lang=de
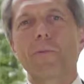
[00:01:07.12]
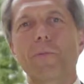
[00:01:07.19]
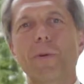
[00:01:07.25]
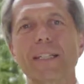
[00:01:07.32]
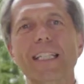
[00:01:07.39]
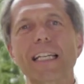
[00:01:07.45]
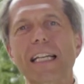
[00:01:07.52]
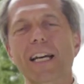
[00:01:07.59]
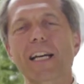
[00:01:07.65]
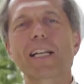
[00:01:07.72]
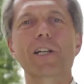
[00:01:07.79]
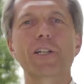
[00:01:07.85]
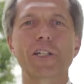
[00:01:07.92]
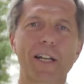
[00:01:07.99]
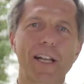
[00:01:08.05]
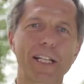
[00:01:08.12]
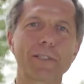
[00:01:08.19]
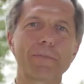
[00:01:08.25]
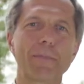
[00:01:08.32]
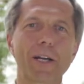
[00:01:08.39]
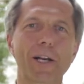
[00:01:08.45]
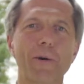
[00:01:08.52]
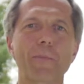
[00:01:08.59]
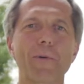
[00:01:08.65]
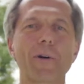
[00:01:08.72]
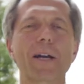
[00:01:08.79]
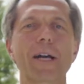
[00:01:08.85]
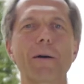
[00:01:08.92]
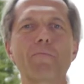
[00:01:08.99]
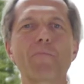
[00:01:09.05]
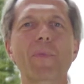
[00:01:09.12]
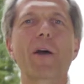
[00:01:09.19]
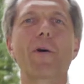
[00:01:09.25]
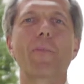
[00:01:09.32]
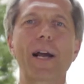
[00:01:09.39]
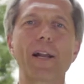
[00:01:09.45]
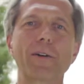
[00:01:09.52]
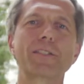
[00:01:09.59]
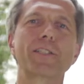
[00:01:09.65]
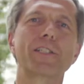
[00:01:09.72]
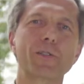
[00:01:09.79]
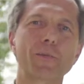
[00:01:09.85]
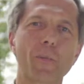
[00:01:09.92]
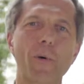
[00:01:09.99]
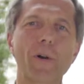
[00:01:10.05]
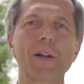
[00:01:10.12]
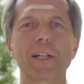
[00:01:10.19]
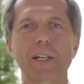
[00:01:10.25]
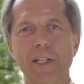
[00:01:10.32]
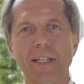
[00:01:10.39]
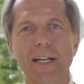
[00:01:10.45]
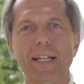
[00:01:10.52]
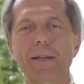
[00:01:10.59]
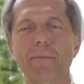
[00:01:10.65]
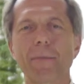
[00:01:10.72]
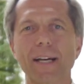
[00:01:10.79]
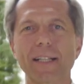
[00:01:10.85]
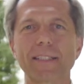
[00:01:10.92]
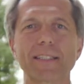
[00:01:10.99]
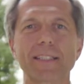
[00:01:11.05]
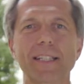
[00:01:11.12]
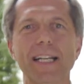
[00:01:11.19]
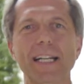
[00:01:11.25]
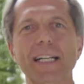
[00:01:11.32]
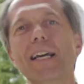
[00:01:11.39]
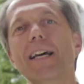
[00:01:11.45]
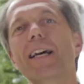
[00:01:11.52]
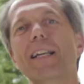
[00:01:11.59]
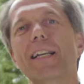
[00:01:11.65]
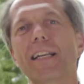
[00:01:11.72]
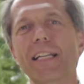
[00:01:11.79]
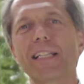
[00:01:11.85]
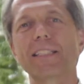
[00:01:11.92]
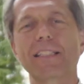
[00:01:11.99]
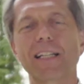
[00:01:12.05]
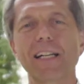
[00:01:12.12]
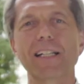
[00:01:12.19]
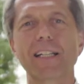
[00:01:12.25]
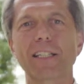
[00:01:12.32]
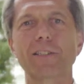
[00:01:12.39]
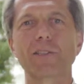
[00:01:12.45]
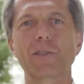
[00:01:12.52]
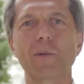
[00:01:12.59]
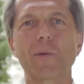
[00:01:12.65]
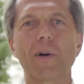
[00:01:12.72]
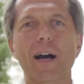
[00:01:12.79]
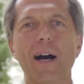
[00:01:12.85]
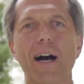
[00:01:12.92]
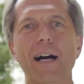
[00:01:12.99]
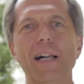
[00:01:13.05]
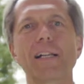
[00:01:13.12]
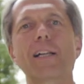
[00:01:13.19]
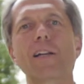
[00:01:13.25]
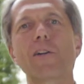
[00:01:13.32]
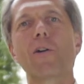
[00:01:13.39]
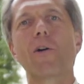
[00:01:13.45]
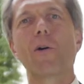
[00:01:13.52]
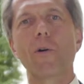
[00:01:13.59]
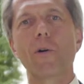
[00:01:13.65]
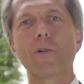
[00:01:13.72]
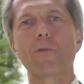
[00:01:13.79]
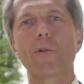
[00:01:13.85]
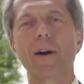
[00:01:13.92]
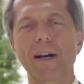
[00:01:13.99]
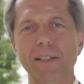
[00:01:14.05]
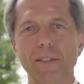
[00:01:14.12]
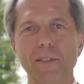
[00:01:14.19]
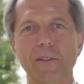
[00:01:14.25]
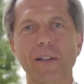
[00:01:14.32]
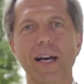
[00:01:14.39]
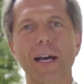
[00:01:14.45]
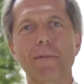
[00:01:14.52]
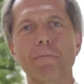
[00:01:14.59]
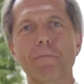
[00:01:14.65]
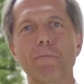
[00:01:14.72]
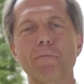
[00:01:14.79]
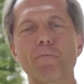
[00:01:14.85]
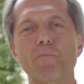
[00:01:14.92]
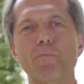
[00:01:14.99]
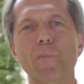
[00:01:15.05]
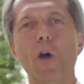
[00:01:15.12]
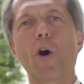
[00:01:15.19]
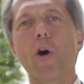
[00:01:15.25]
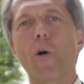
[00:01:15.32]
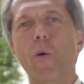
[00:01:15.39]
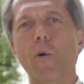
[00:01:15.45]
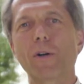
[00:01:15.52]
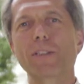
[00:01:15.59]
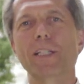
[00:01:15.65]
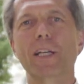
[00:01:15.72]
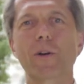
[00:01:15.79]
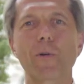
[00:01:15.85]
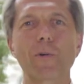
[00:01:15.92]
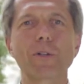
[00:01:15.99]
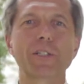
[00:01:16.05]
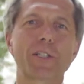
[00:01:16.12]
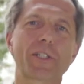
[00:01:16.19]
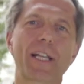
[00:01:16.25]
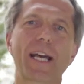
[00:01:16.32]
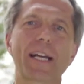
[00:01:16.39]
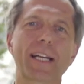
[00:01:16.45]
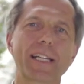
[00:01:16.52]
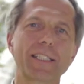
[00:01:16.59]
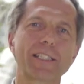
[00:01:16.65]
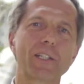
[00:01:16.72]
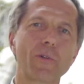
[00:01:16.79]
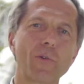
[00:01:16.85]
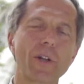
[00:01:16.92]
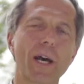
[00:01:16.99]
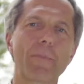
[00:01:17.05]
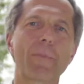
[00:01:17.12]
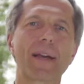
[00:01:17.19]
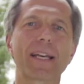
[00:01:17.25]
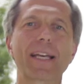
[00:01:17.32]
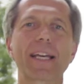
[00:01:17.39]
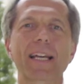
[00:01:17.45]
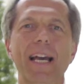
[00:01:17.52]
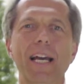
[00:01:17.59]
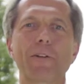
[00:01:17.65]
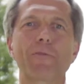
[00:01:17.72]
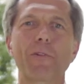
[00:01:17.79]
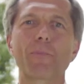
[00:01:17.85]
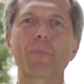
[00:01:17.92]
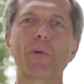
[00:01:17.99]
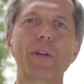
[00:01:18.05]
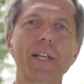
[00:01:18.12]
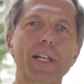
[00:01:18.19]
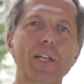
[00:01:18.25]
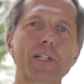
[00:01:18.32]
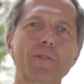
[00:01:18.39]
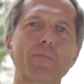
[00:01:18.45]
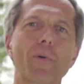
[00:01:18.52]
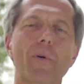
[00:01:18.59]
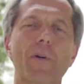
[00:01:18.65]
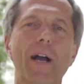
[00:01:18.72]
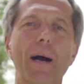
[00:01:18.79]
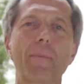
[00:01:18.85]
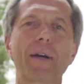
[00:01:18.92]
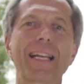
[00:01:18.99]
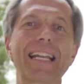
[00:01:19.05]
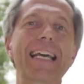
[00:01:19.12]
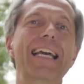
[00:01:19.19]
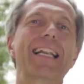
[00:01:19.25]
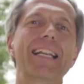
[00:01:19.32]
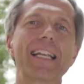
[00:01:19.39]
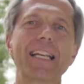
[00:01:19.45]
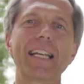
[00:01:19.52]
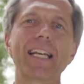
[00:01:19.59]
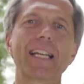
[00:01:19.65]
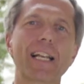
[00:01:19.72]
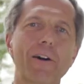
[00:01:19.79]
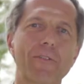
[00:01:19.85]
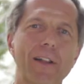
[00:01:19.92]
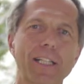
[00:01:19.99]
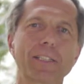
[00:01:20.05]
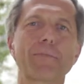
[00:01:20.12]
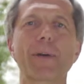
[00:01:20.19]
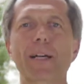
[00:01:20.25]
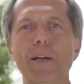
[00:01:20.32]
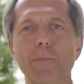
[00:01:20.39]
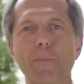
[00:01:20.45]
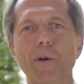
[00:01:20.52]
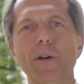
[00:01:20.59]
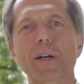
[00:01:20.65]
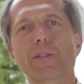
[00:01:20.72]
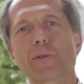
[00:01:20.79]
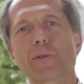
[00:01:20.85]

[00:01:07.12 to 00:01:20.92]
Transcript: Wir sind kritische Landsberger Bürger, weil uns das Wohl der Stadt am Herzen liegt. Dies gilt es zu erhalten und voranzutreiben. Unsere große Stärke ist die Unabhängigkeit von politischen Programmen, die nicht auf Landsberger Bürger